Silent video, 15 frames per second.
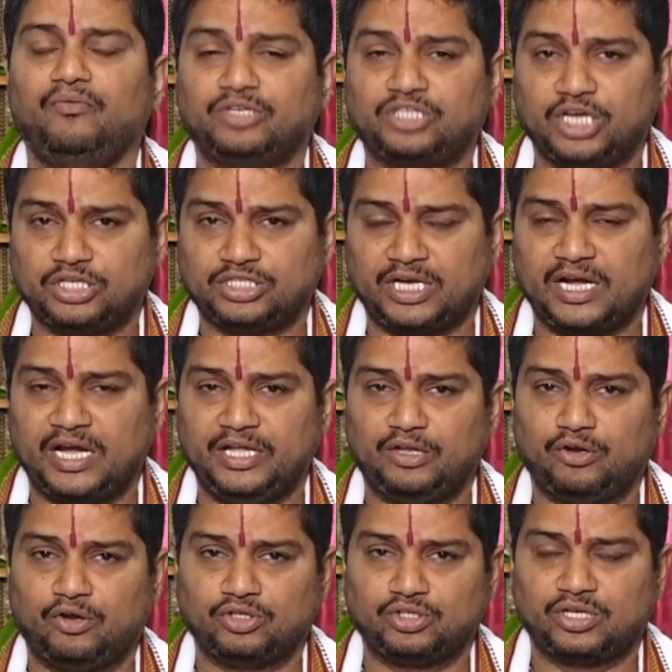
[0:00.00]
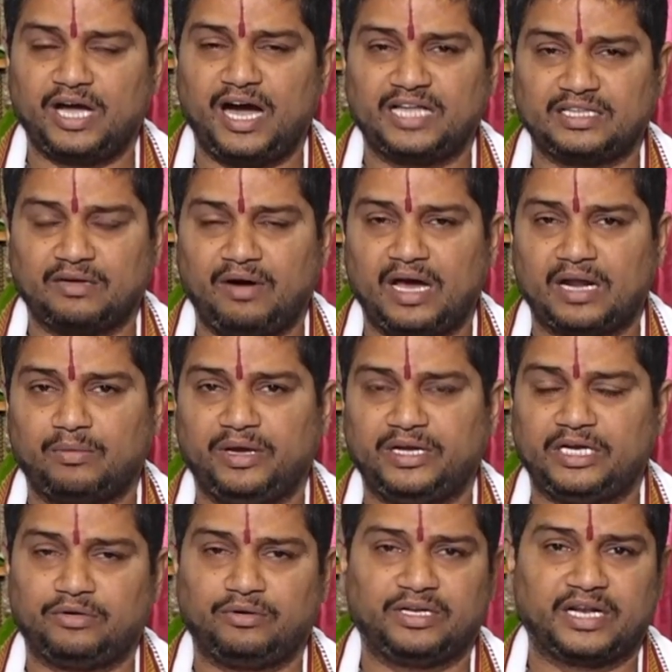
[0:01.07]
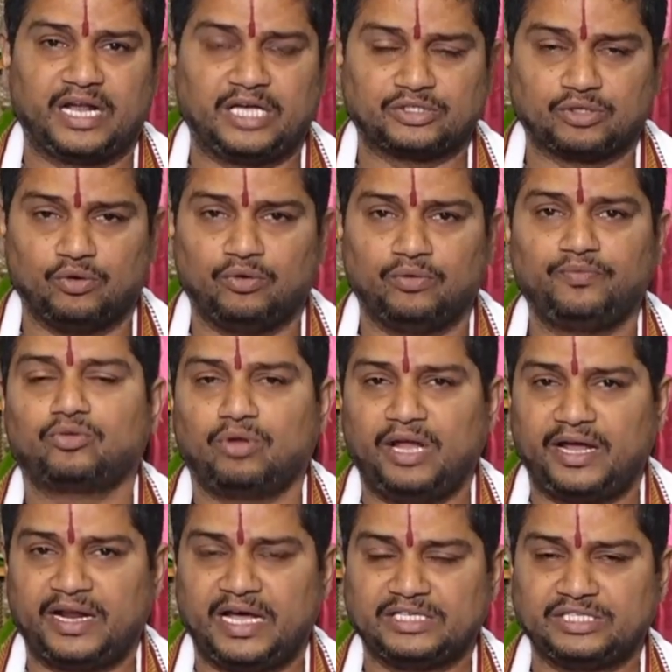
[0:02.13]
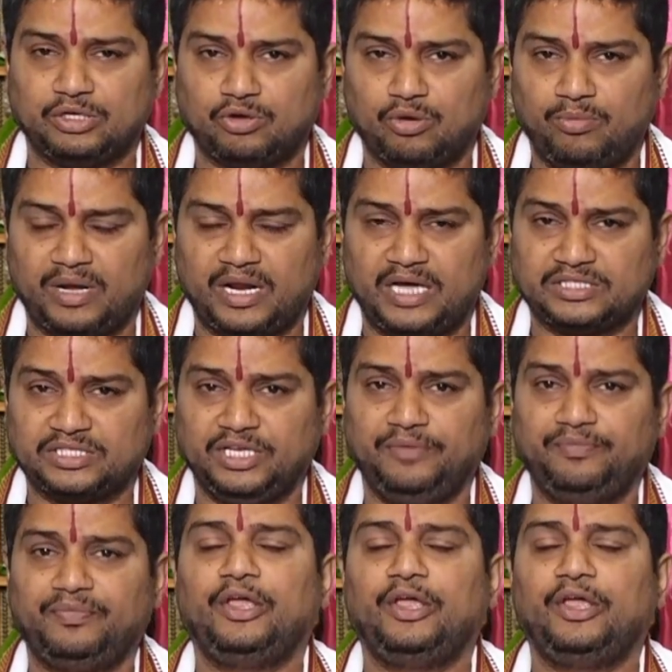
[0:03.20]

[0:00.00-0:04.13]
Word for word: విశేషంగా ఈ రోజు ఘాతవారం అయినటువంటి రాసులు తులారాశి కుంభరాశి